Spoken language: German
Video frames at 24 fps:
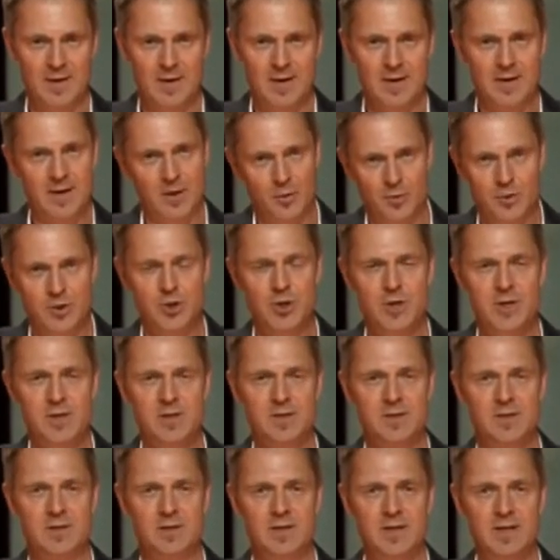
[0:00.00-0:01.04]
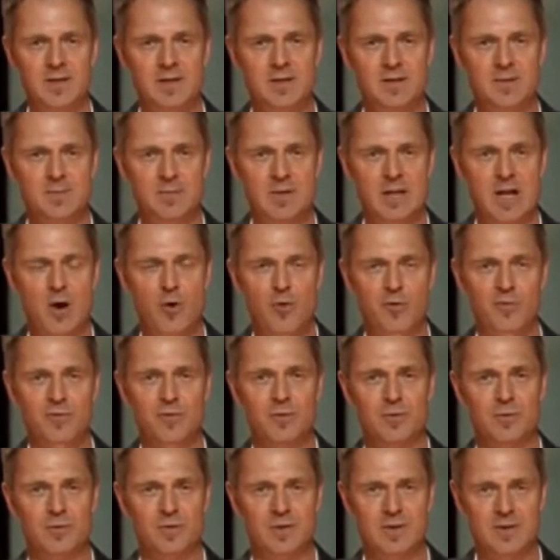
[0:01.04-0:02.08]
Der Unterschied liegt im Laufen
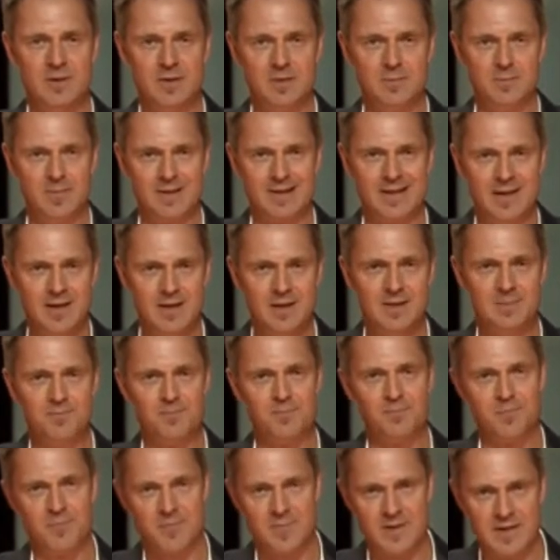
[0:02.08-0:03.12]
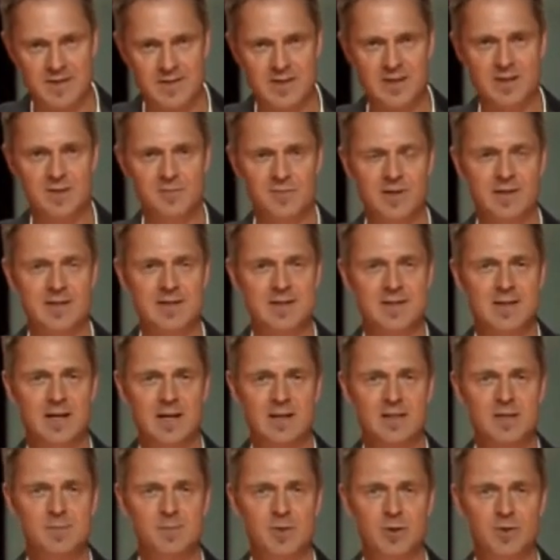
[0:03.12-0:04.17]
und nicht im Rennen. Das jedenfalls
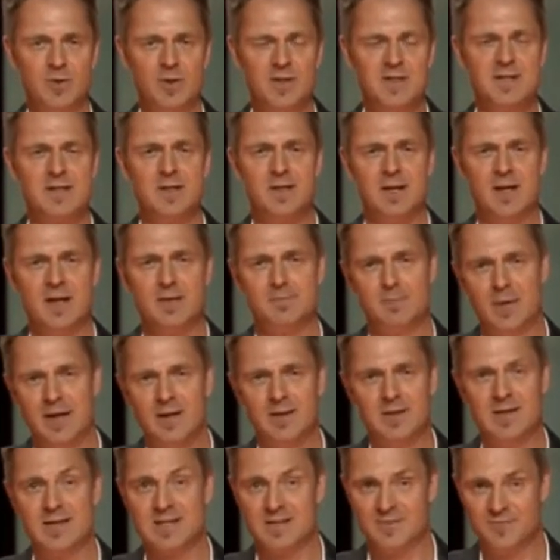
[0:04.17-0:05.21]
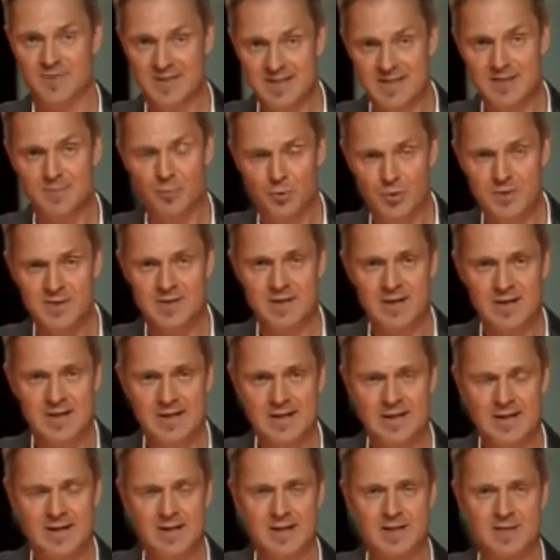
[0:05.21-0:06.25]
sagte mir kürzlich ein Mann, der es wissen muss.
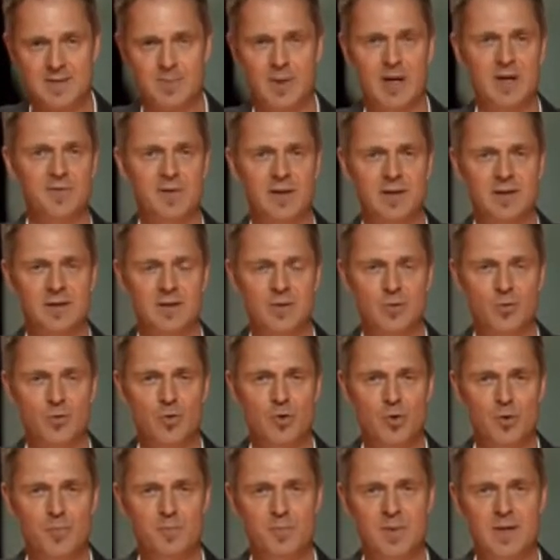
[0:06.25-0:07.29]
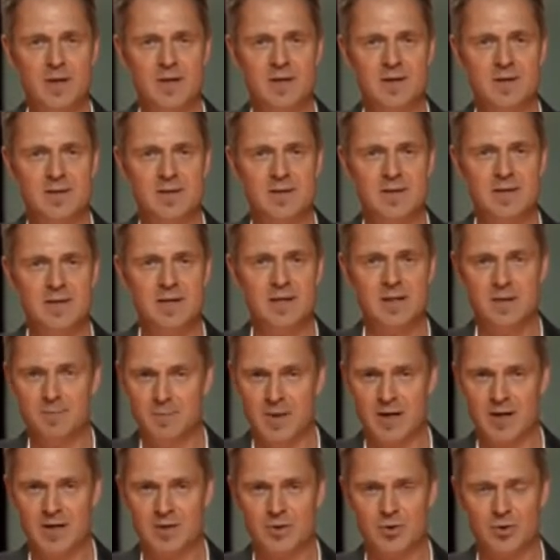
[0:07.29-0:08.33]
Der zweifache Olympiasieger im
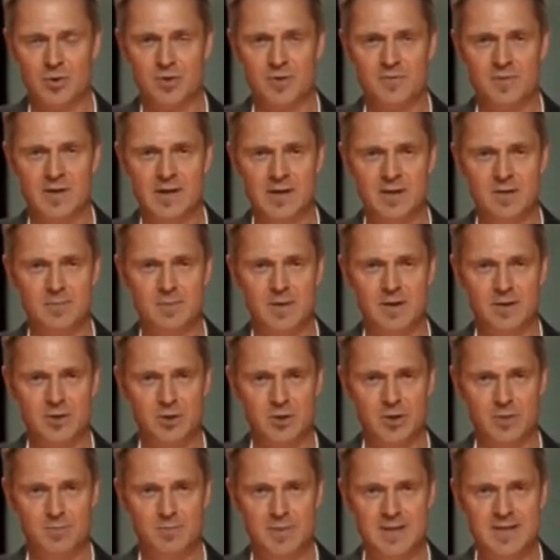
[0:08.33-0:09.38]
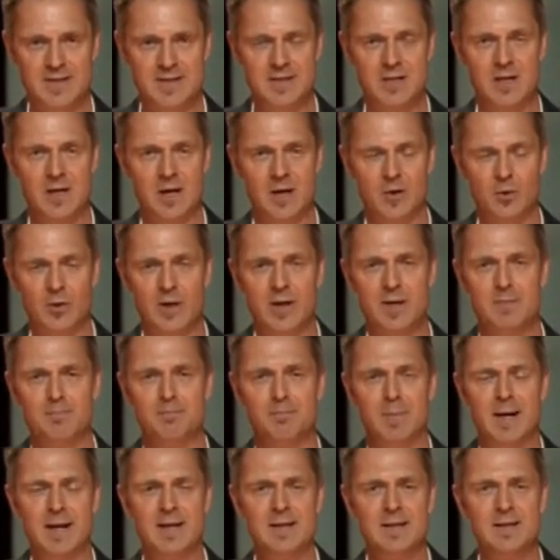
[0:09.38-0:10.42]
Marathon Waldemar Czepinski, auch ein
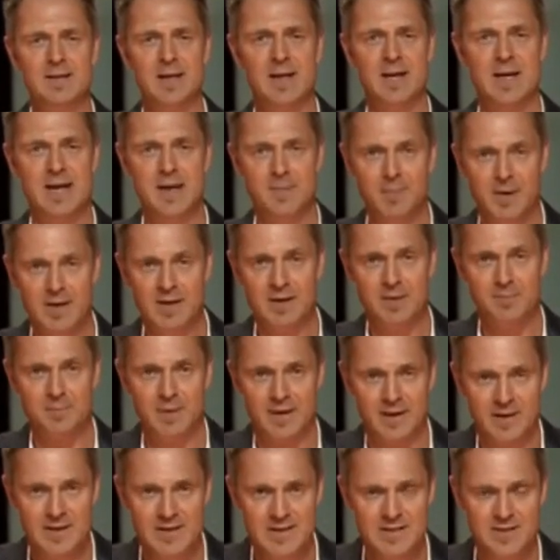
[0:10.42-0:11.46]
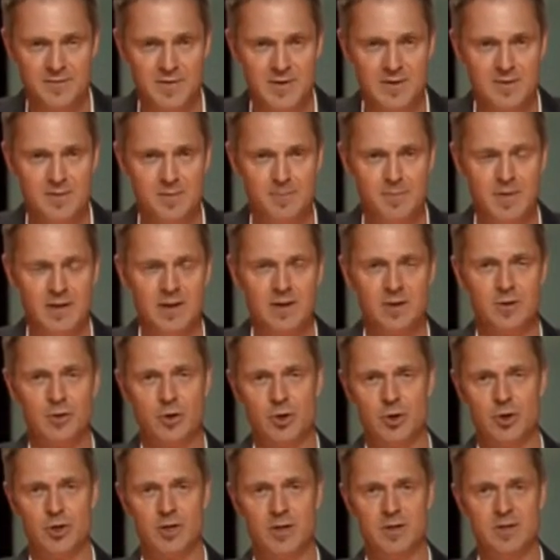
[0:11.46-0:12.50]
Mann, der immer dabei ist, wenn
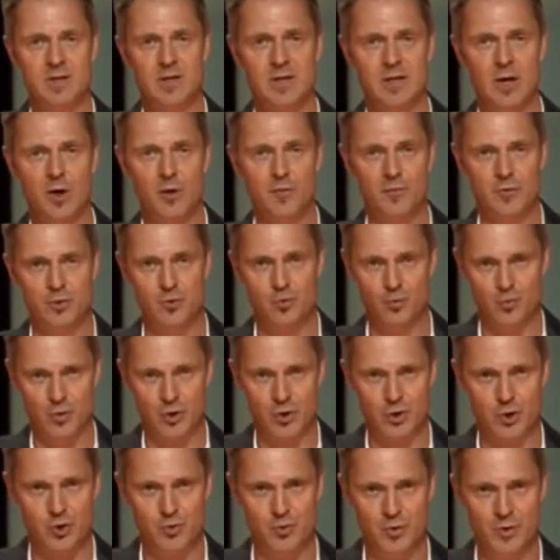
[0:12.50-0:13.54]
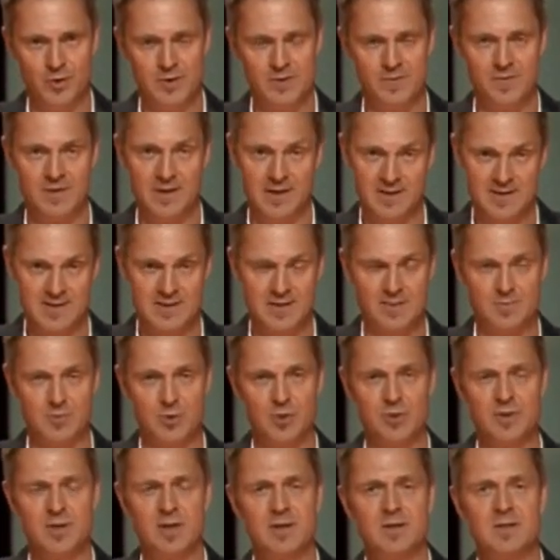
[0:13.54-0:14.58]
Mitteldeutschland die Laufschuhe schnürt, wie jetzt am
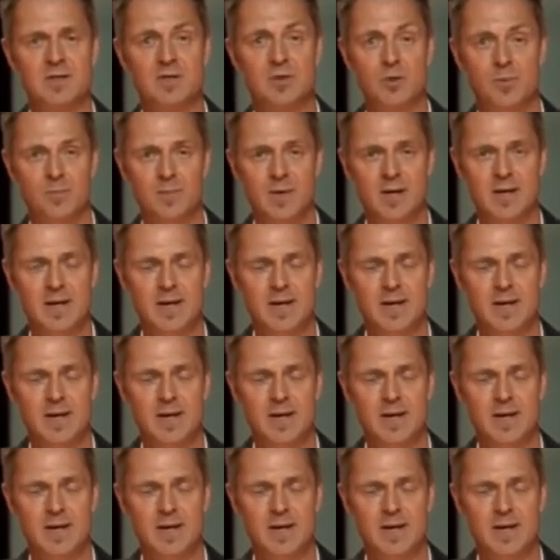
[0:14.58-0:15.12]
Sonntag zum